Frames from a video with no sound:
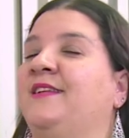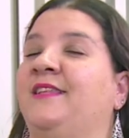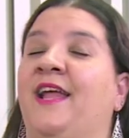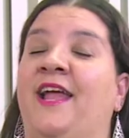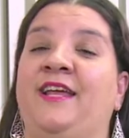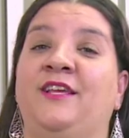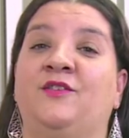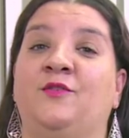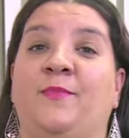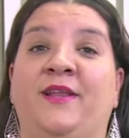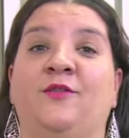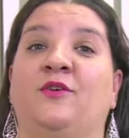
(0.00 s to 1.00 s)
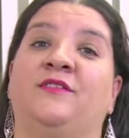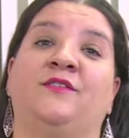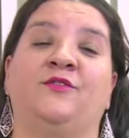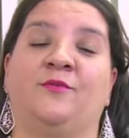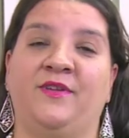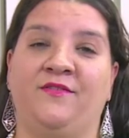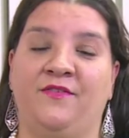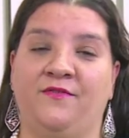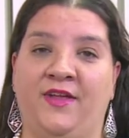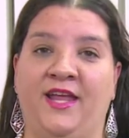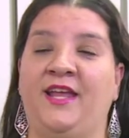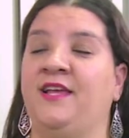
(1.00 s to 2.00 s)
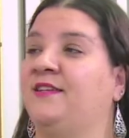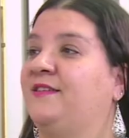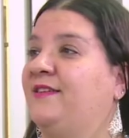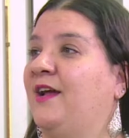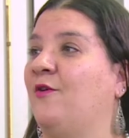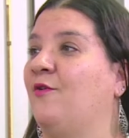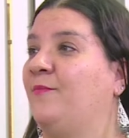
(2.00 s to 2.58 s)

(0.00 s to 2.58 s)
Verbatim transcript: né, isso para nossa sobrevivência uhum.